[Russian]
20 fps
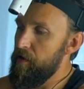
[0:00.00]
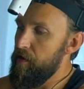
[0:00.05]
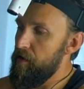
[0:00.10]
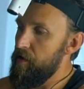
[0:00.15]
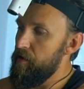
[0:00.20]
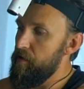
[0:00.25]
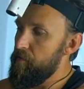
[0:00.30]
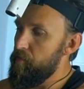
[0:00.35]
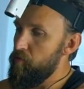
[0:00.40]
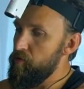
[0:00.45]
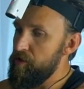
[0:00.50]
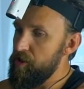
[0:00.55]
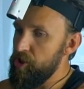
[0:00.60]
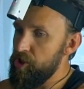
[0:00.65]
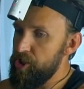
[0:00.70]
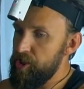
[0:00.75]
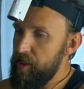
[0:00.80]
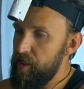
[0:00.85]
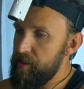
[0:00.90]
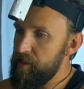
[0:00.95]
э,
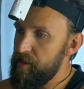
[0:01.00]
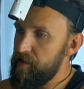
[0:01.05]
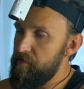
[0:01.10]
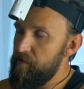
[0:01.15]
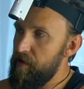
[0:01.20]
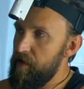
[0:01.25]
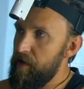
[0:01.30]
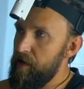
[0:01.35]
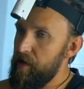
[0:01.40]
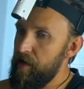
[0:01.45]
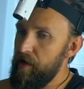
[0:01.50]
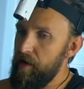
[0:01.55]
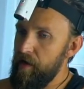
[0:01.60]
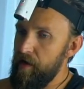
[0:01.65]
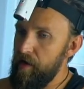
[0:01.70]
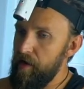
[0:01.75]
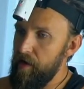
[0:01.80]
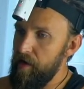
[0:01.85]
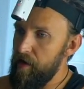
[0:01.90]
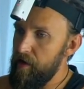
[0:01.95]
путешествия,
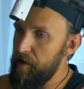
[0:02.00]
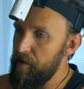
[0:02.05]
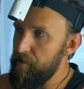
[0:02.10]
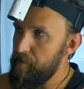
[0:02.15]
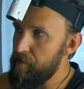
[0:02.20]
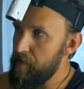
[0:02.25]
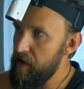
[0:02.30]
э,